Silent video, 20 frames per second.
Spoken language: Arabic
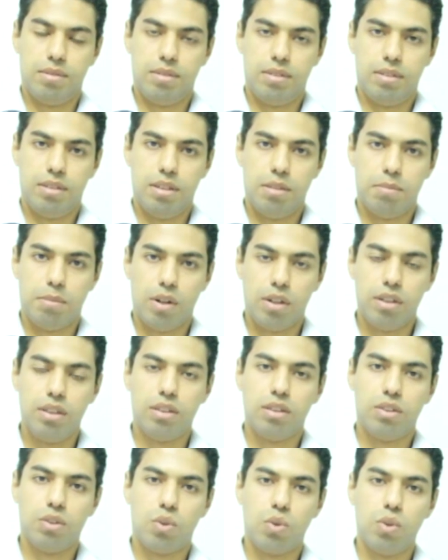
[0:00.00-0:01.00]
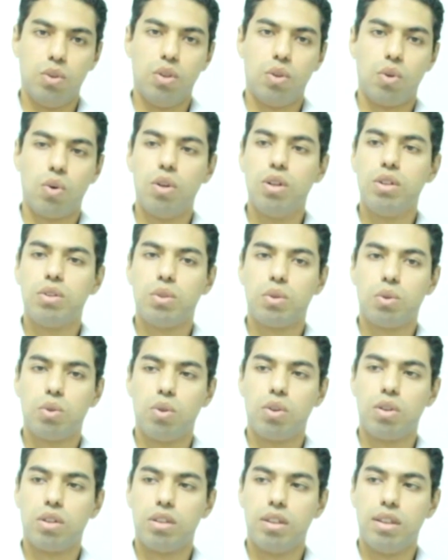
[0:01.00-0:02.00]
ان المريض يكون لكل
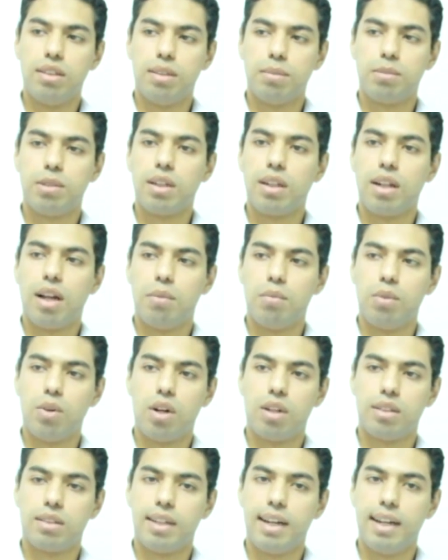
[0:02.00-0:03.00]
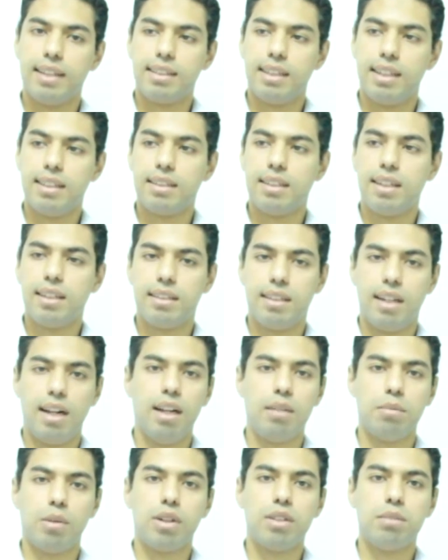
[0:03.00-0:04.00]
دكتور انت بتطلع مجرد تجهز عيادتك
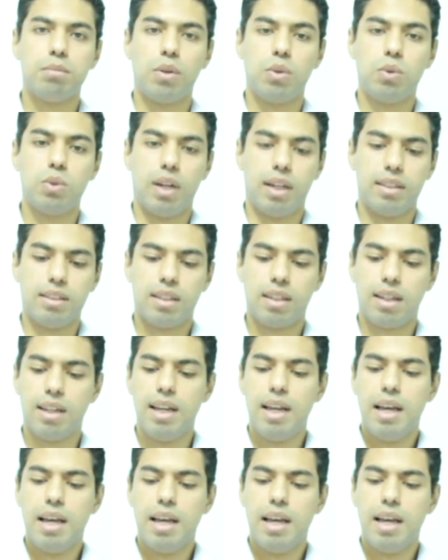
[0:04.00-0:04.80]
تلاقي المريض موجود عندك